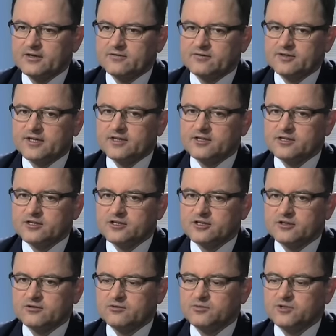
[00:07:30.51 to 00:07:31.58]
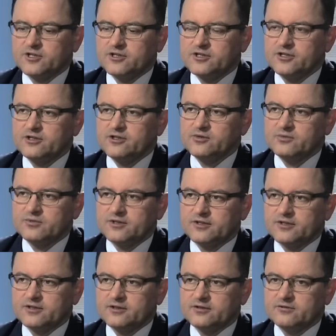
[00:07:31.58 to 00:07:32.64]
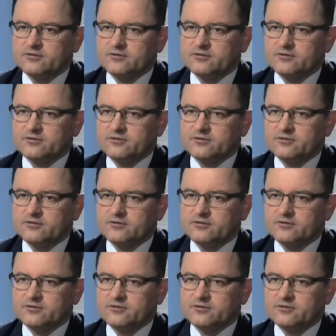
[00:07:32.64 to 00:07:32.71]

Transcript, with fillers: wydaje się, że uprzedziliśmy e,